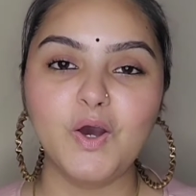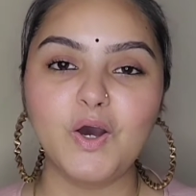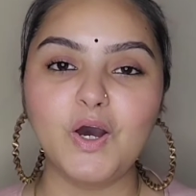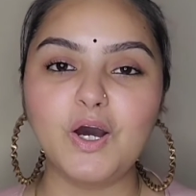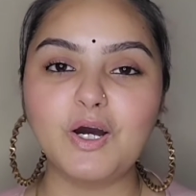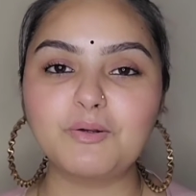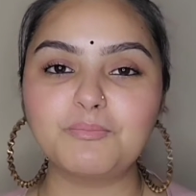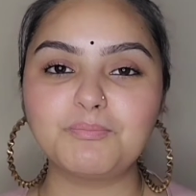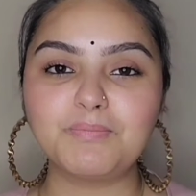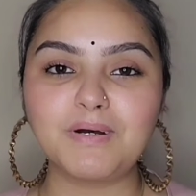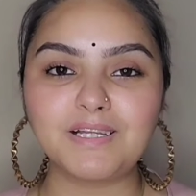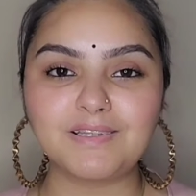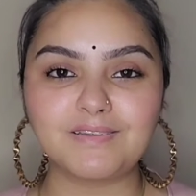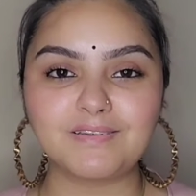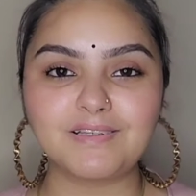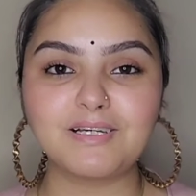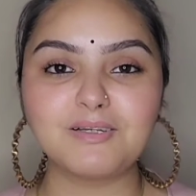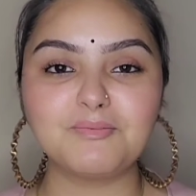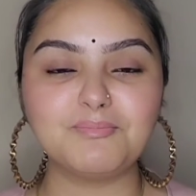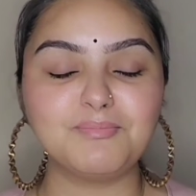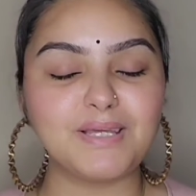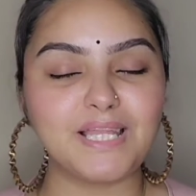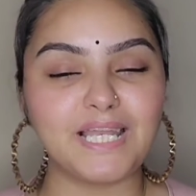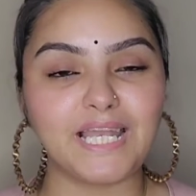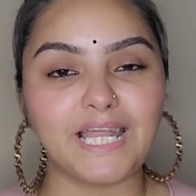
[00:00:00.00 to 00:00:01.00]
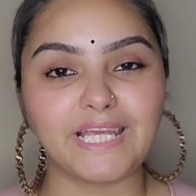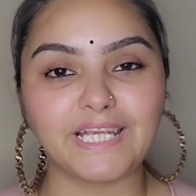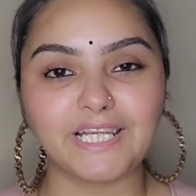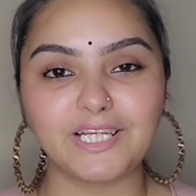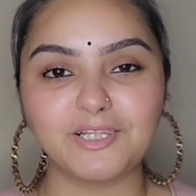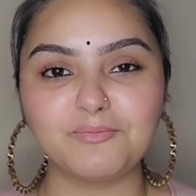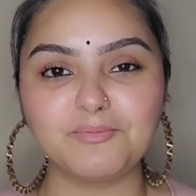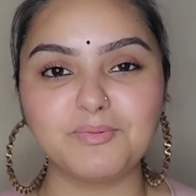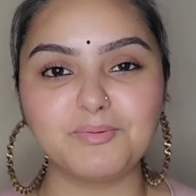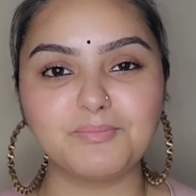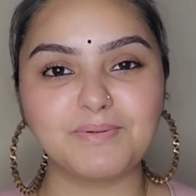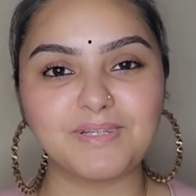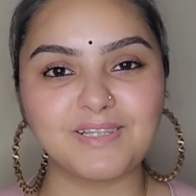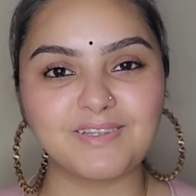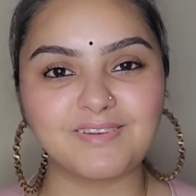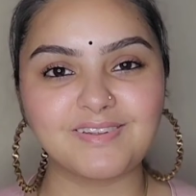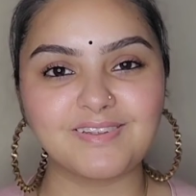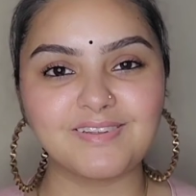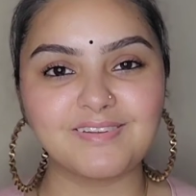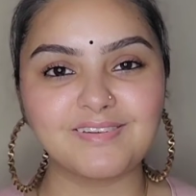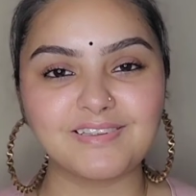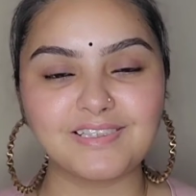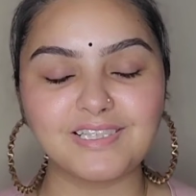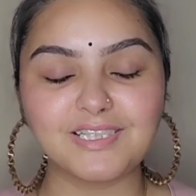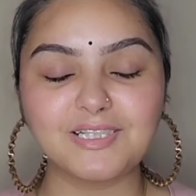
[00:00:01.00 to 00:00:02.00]
और पास का बेल आइकन भी प्रेस
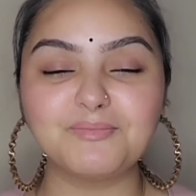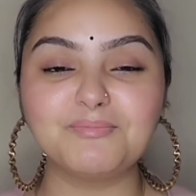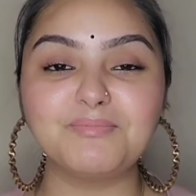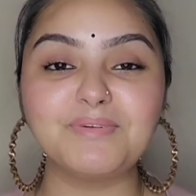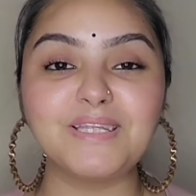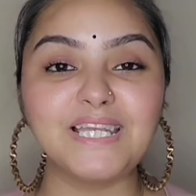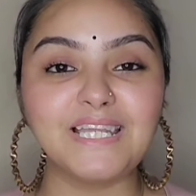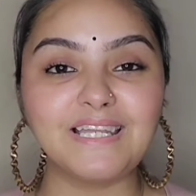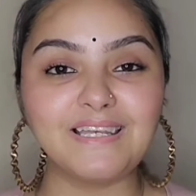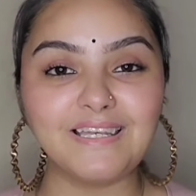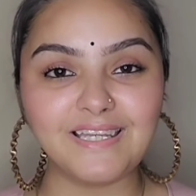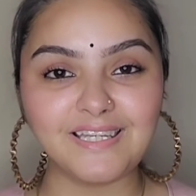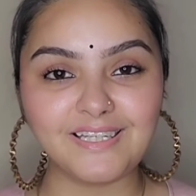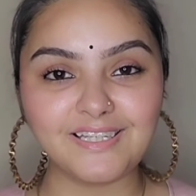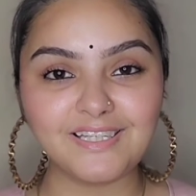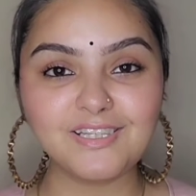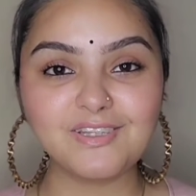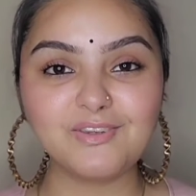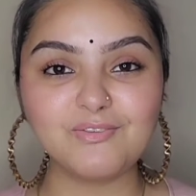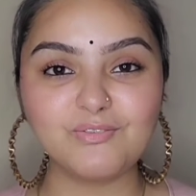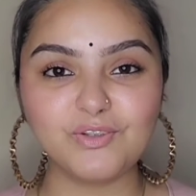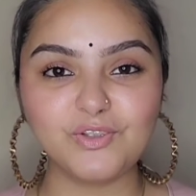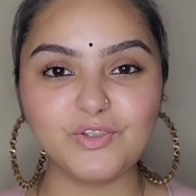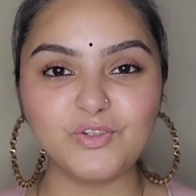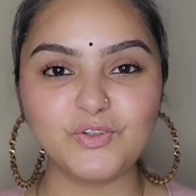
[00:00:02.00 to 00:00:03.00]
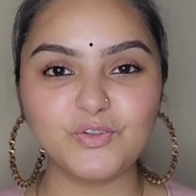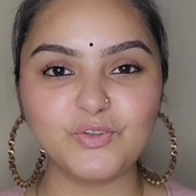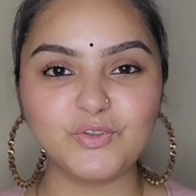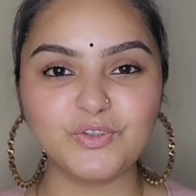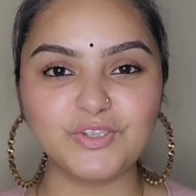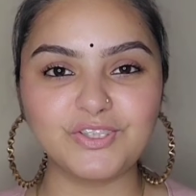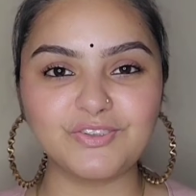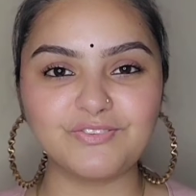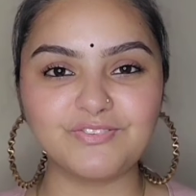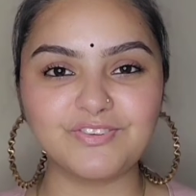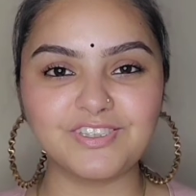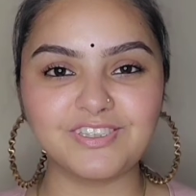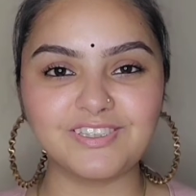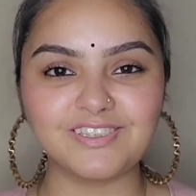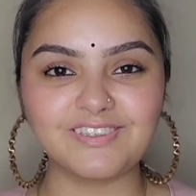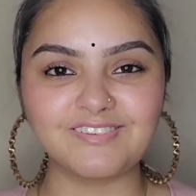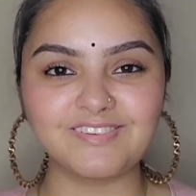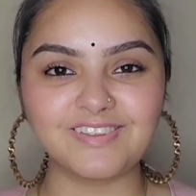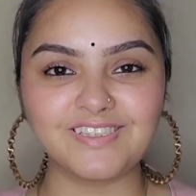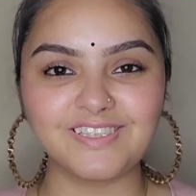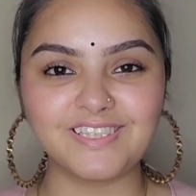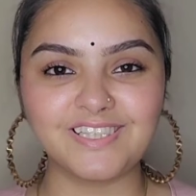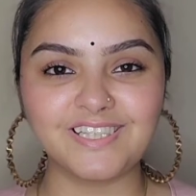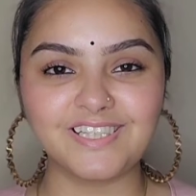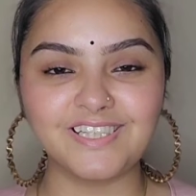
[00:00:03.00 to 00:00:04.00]
कीजिएगा मेरे लेटेस्ट वीडियो
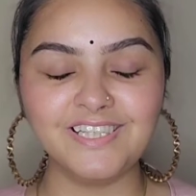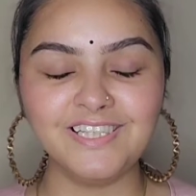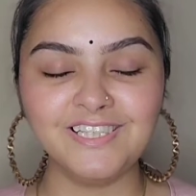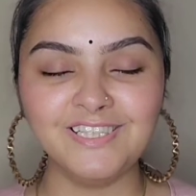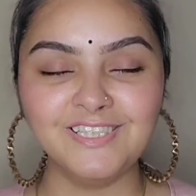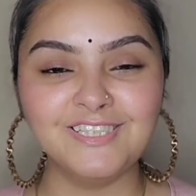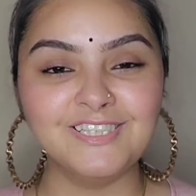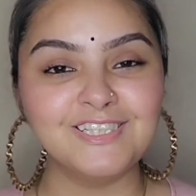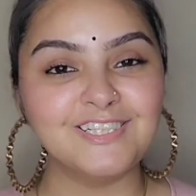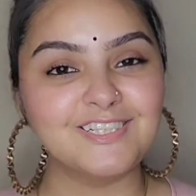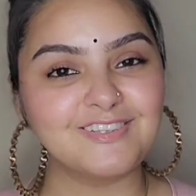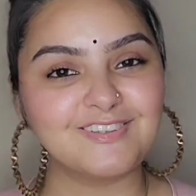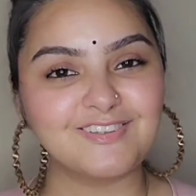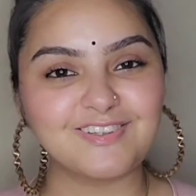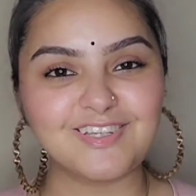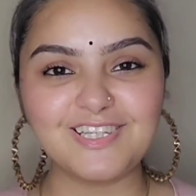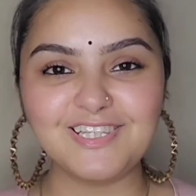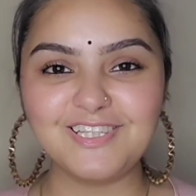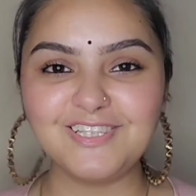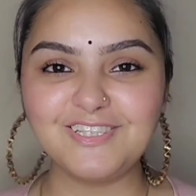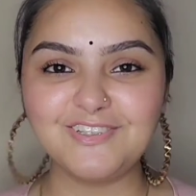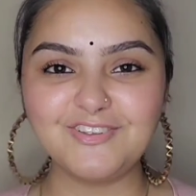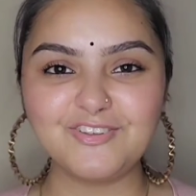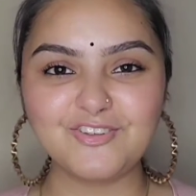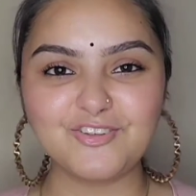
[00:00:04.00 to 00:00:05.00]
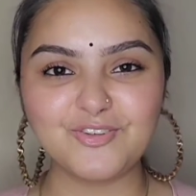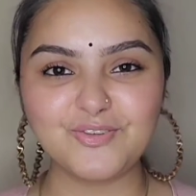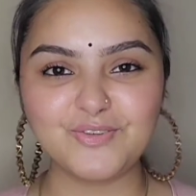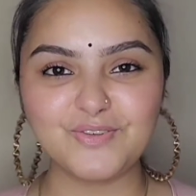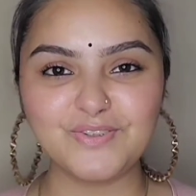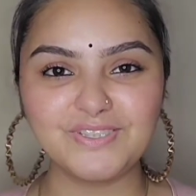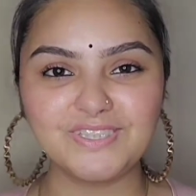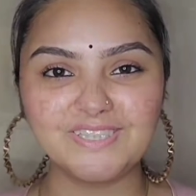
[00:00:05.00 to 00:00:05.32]
नोटिफिकेशन के लिए चलिए शुरू